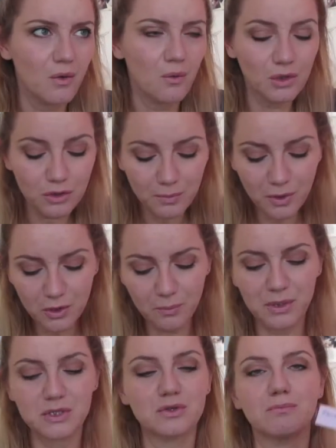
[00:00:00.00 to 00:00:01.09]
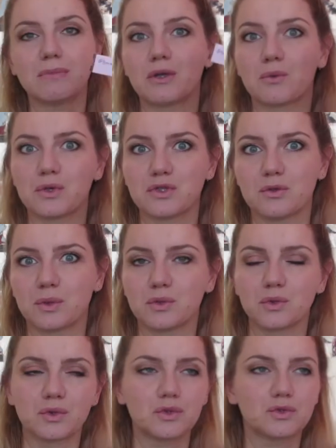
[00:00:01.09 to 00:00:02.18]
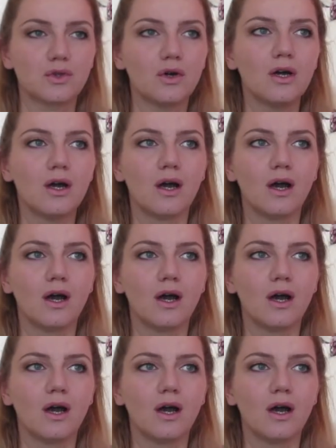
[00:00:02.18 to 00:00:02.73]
Quando poi ho preso in mano questo prodotto,